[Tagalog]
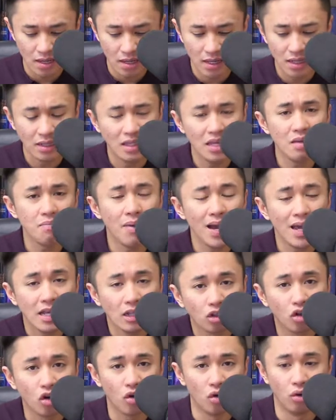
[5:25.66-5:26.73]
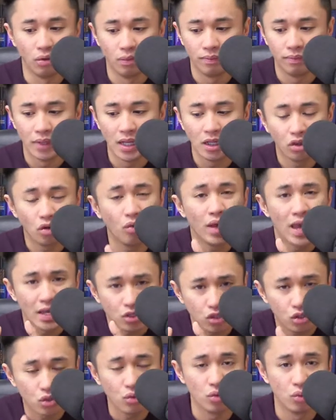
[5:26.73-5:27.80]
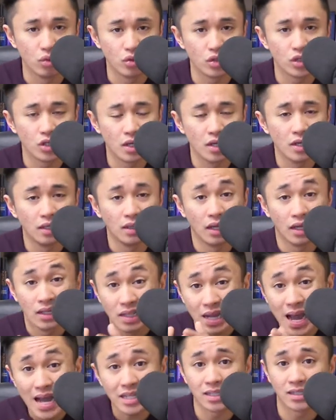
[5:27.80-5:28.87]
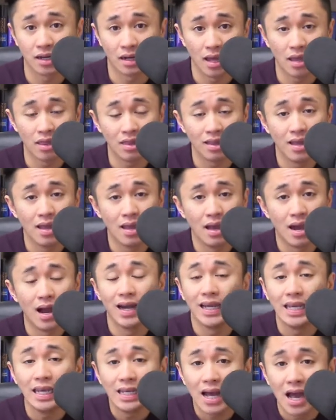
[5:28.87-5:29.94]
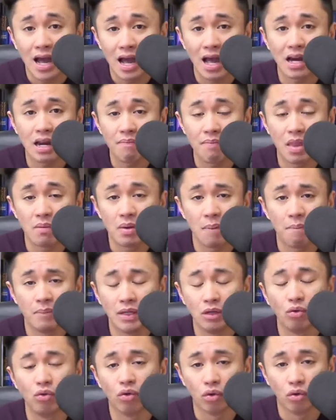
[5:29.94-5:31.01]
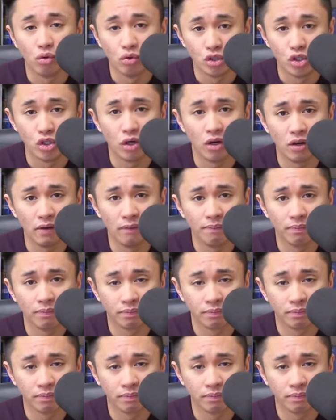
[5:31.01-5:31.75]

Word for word: Hindi ba ito, itong Jesus ng Nazareth, ang hinahanap ng mga pinunong Hudyo?